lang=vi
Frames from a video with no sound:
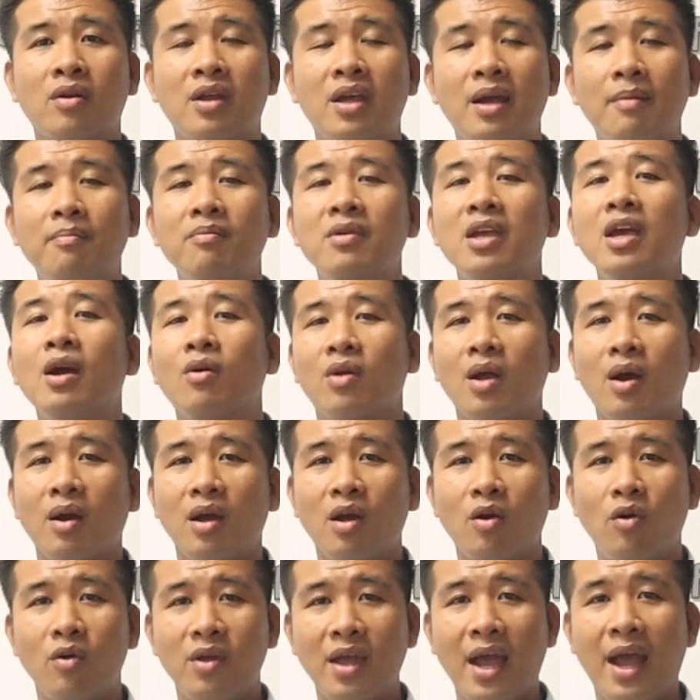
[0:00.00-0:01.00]
chiếm nhiều trong
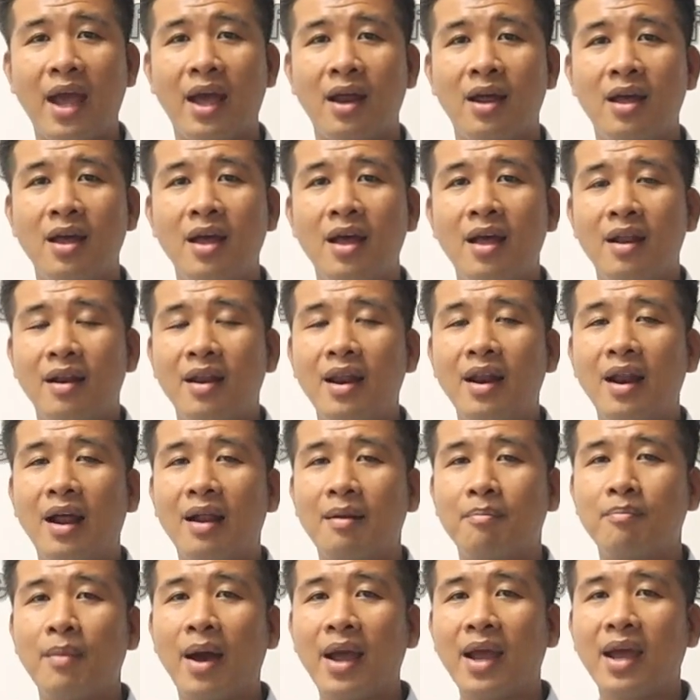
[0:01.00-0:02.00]
cái ngôi nhà. Nên là
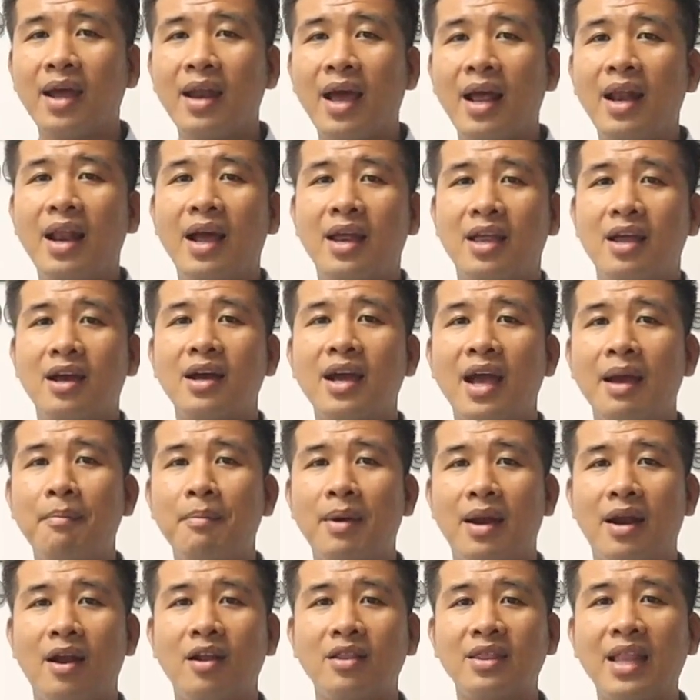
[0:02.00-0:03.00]
mấy cái đấy là những cái
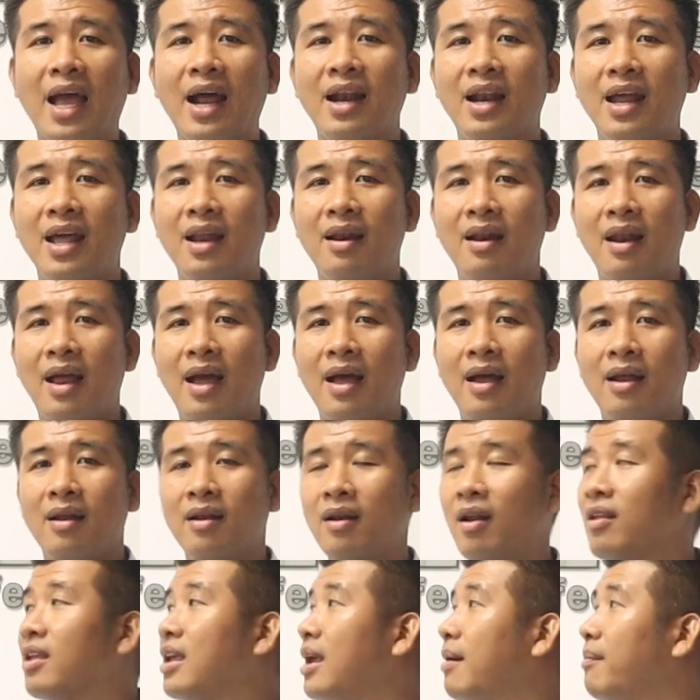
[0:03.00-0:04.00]
mà nó tăng lên là
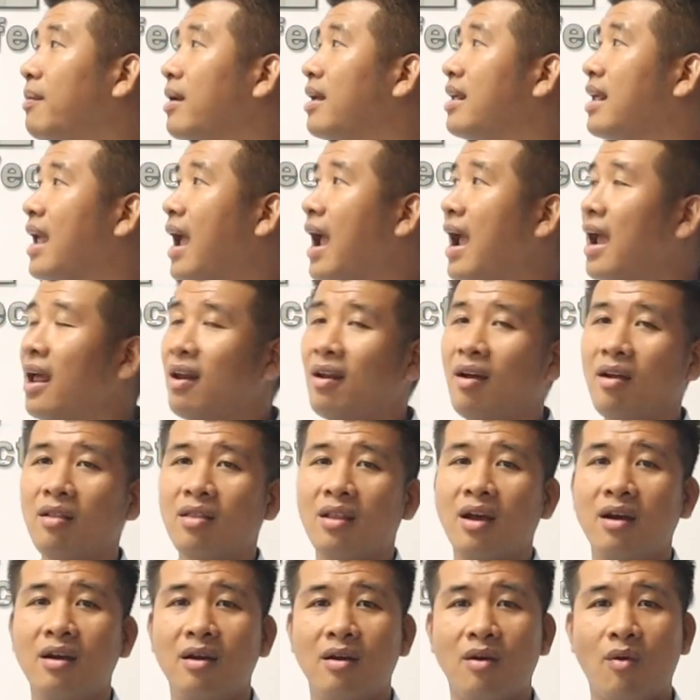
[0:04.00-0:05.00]
nó chiếm cái giá nó
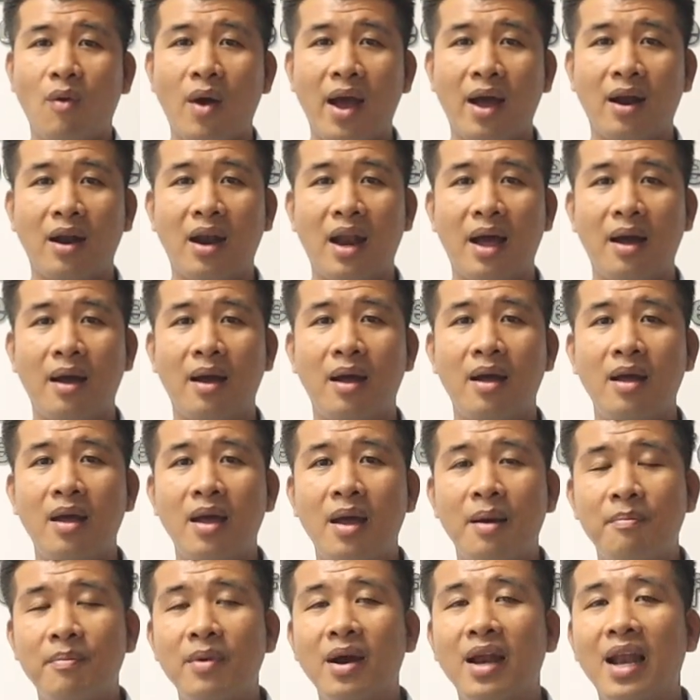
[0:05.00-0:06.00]
từ khoảng là
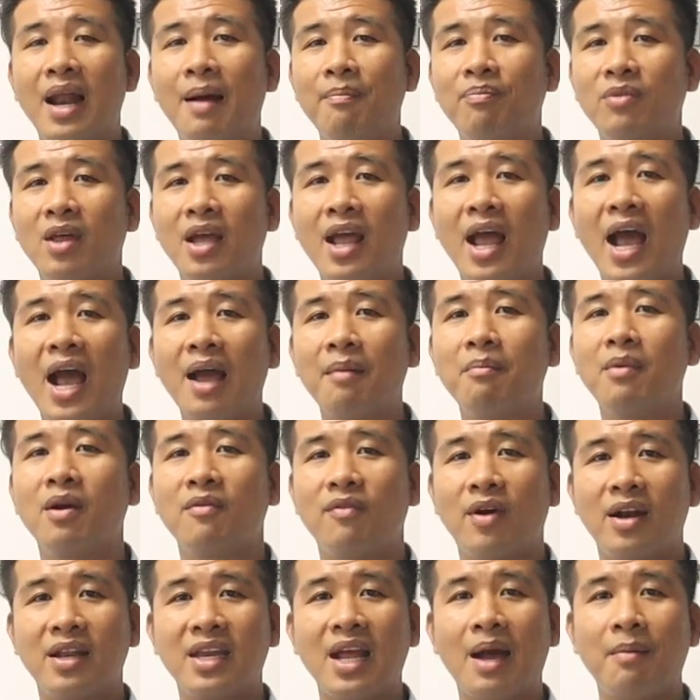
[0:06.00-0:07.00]
mười lăm tới hai mươi
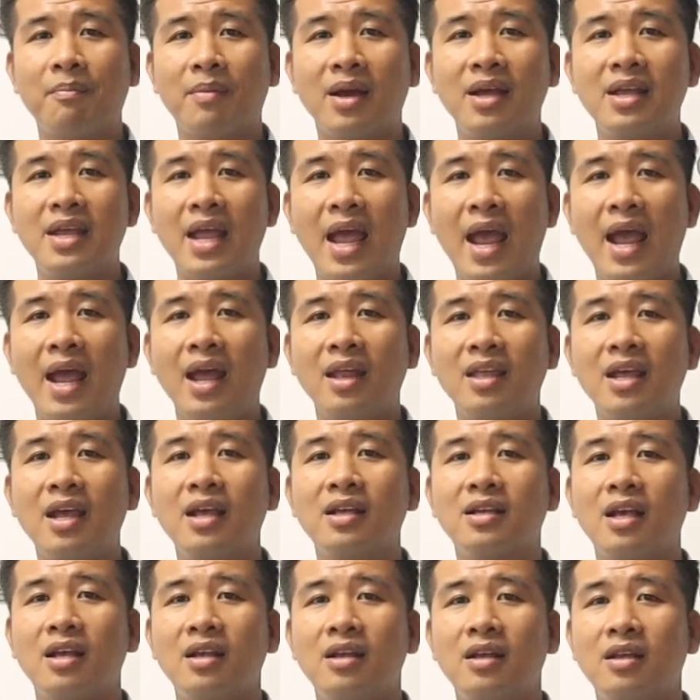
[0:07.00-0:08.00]
phần trăm cái giá trị
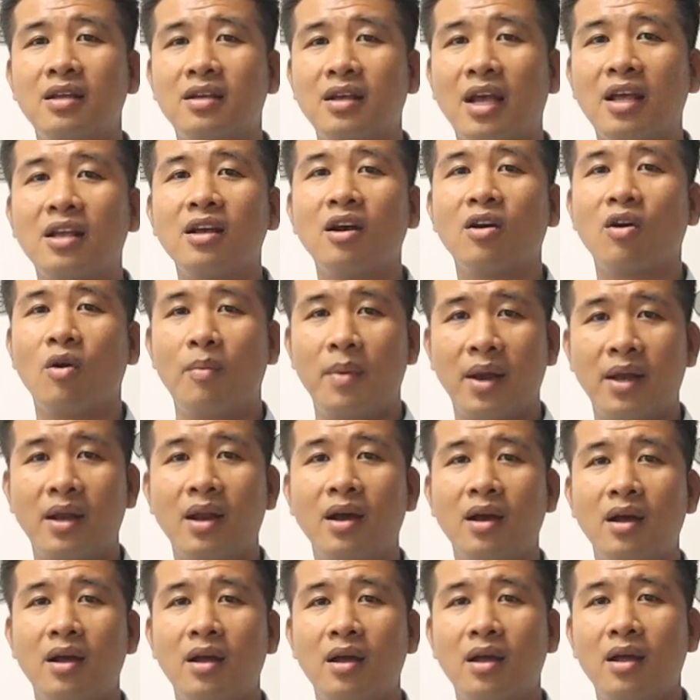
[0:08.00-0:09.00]
xây, xây dựng của mình
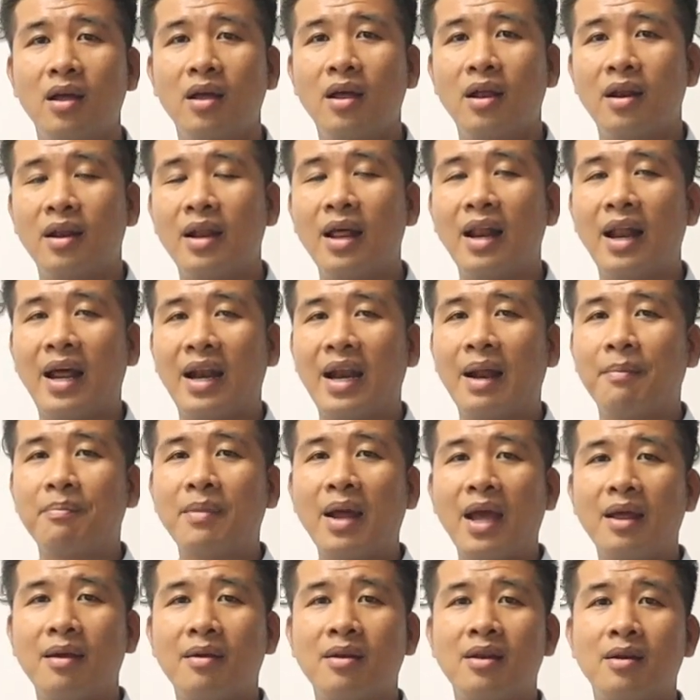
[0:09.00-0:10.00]
đó. Nên là năm
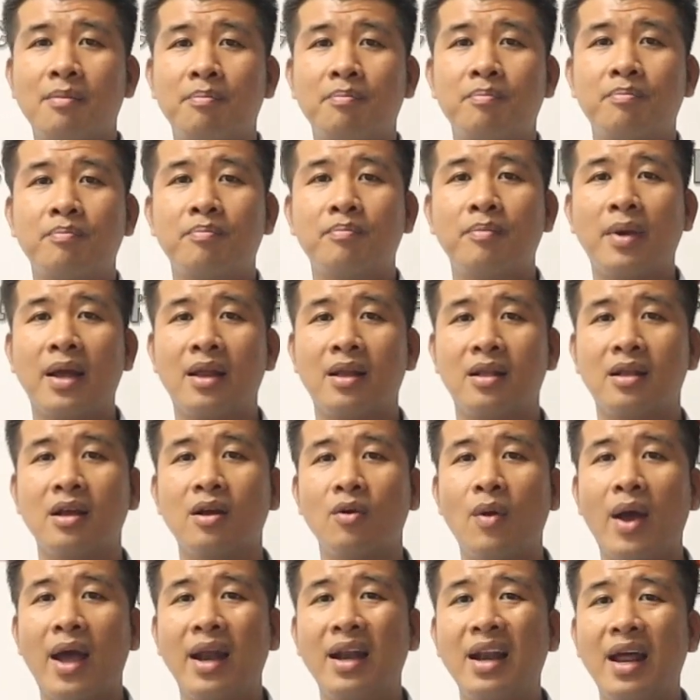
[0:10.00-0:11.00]
nay mình
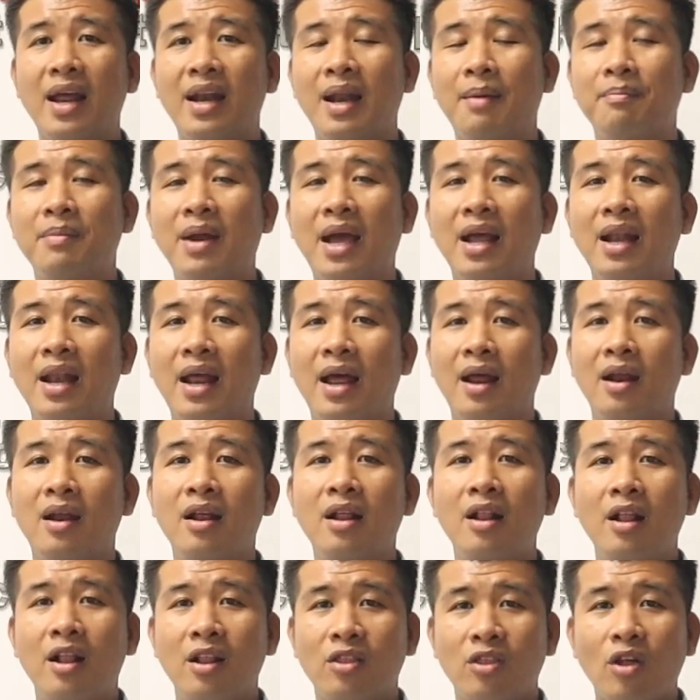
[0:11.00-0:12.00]
dự đoán là năm nay là
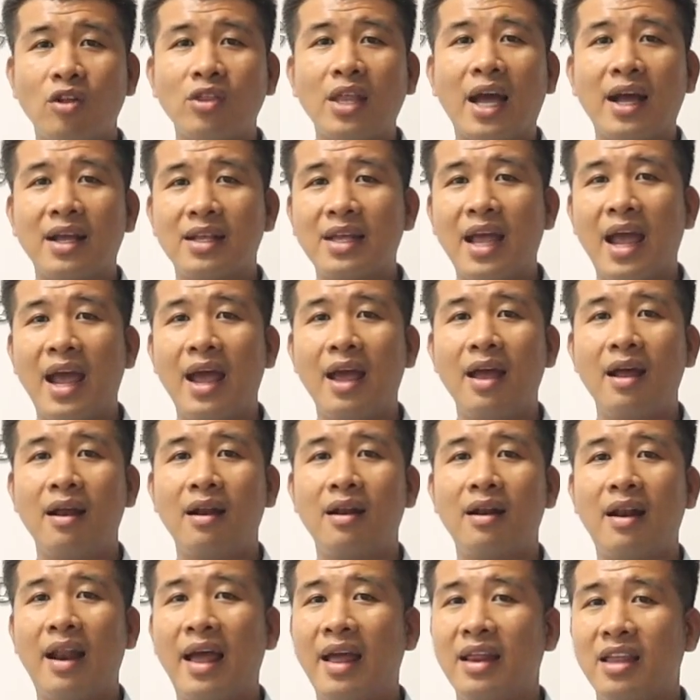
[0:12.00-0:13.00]
nó tăng giá
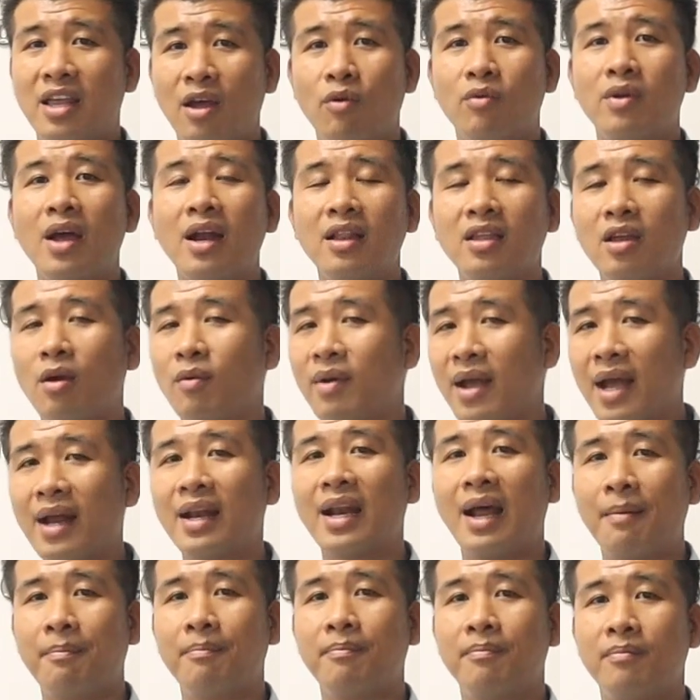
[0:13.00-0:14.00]
là nhiều nhất trong các
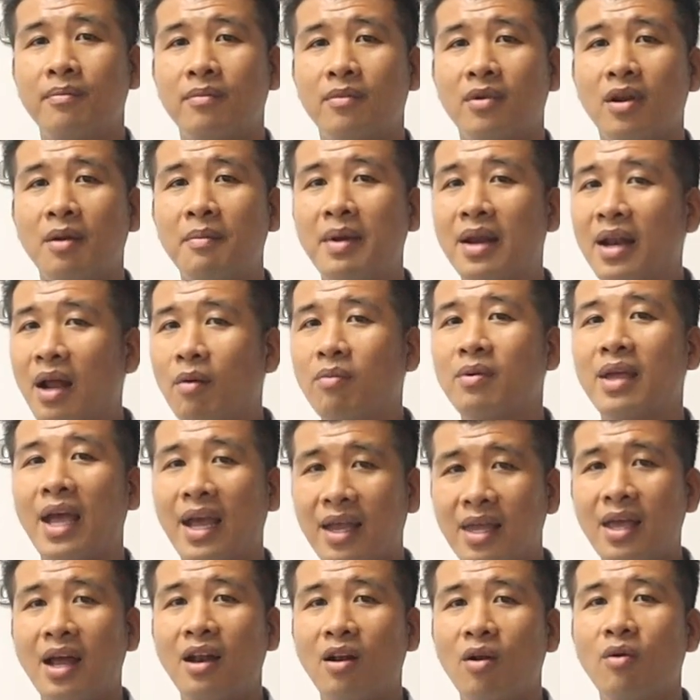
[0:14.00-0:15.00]
năm, nó biến động
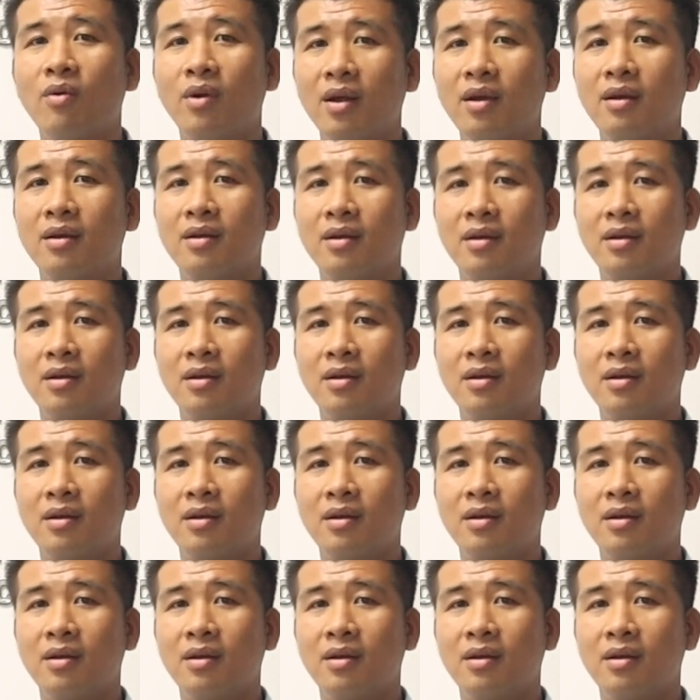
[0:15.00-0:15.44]
nhanh nhất luôn đó.